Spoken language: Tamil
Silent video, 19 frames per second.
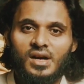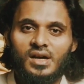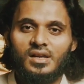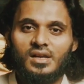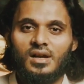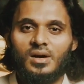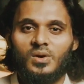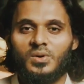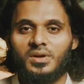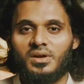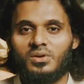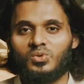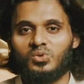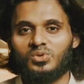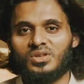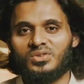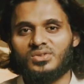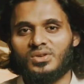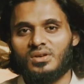அல்லாஹுடைய
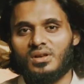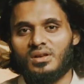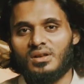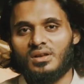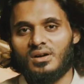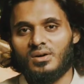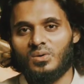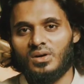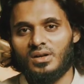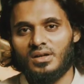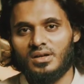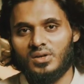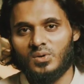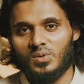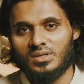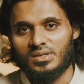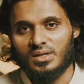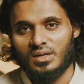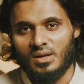தூத சல்லாஹு அலிஹி
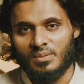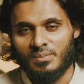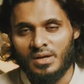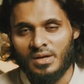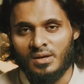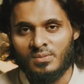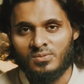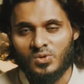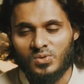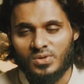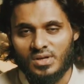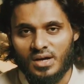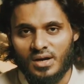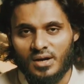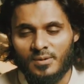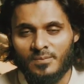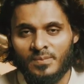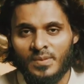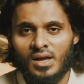வசல்ல மேலும்
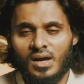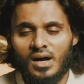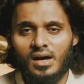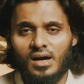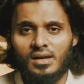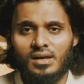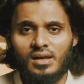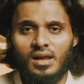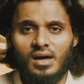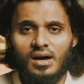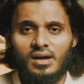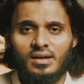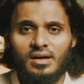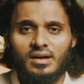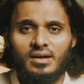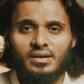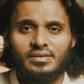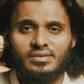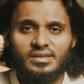சொன்னார்கள் அல்லாஹ்
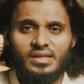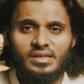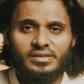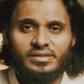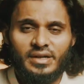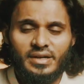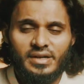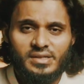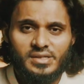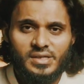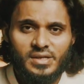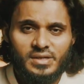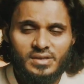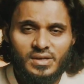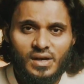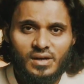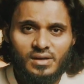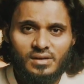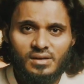நரகத்தை தடை
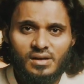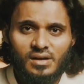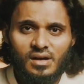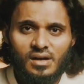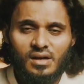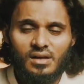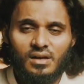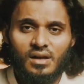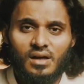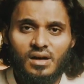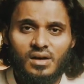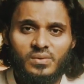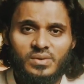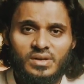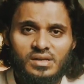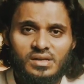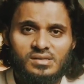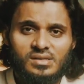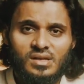செய்கிறான்
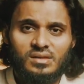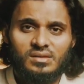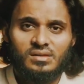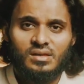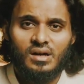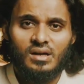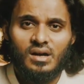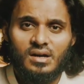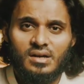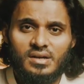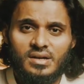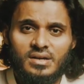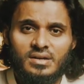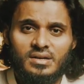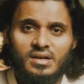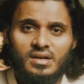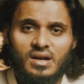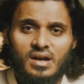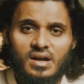அல்லாஹுவின் அச்சத்தால்
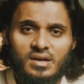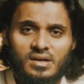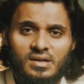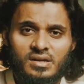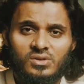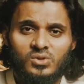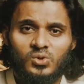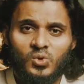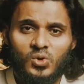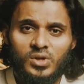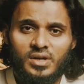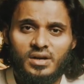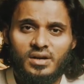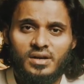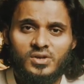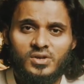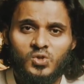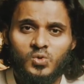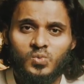அழுகின்ற கண்ணீர்
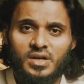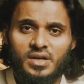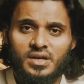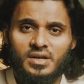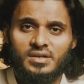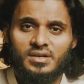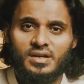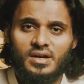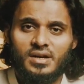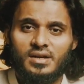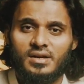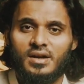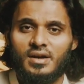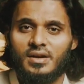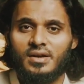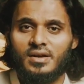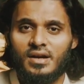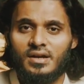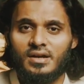துளிகளை சுமக்கின்ற
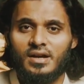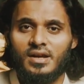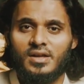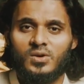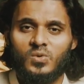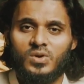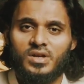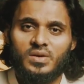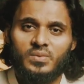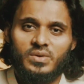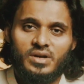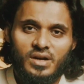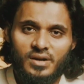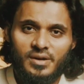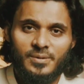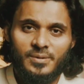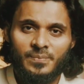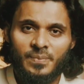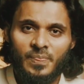கண்களை கண்களை
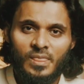உடையவர்களை